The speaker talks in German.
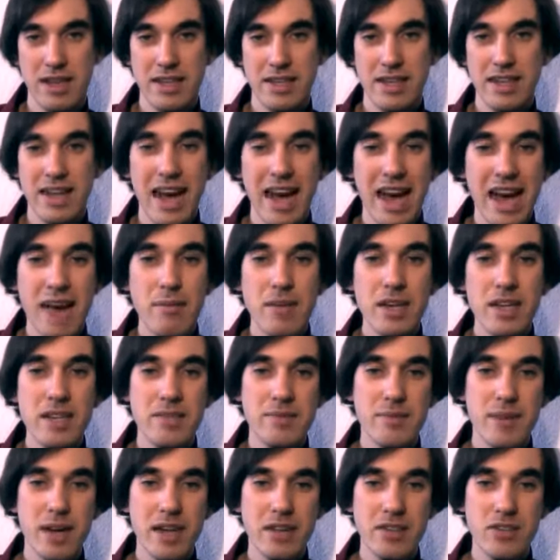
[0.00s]
den
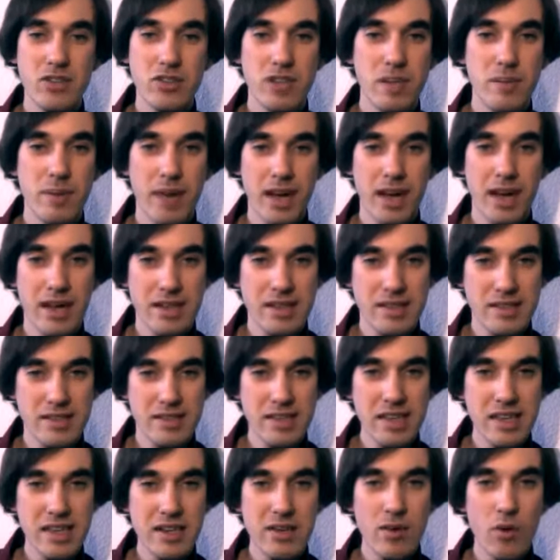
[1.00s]
Arbeitsmarkt zu
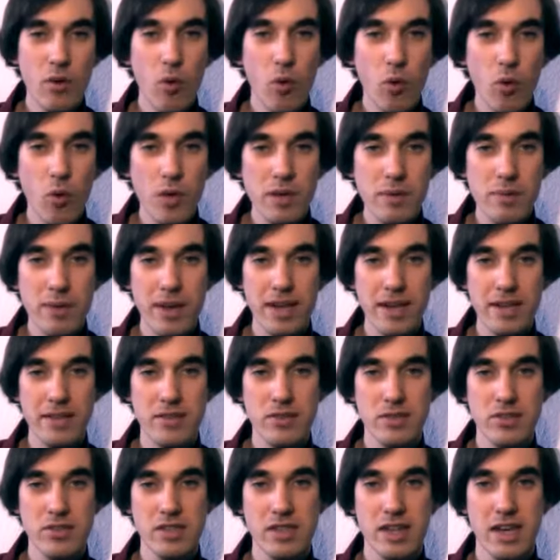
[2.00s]
liberalisieren, ohne bei den
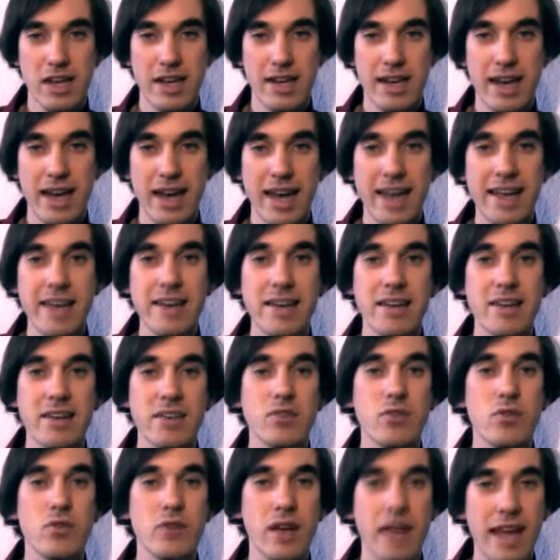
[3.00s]
sozialen
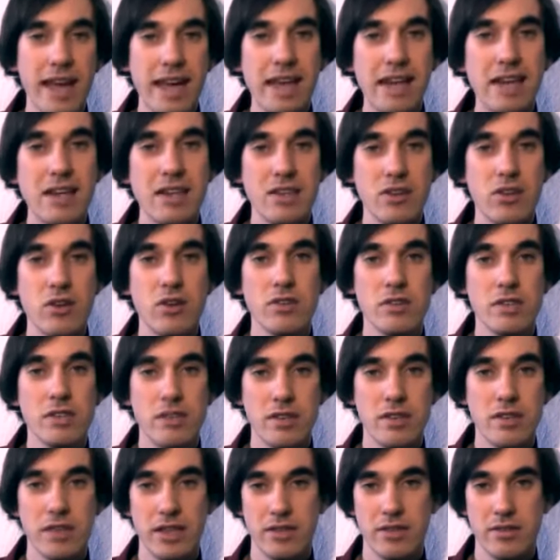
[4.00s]
Einrichtungen ähnlich
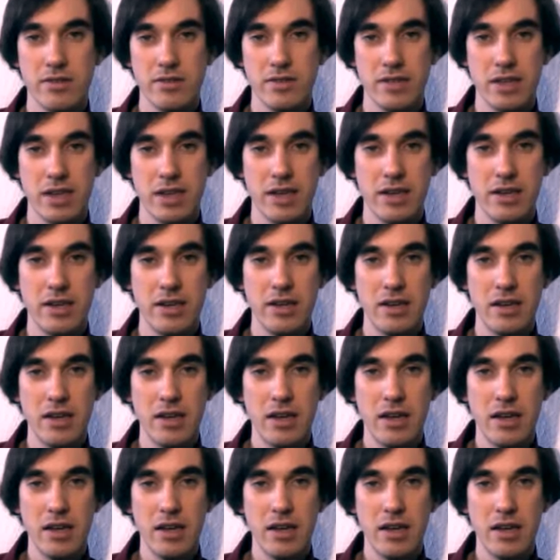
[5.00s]
konsequent zu sein.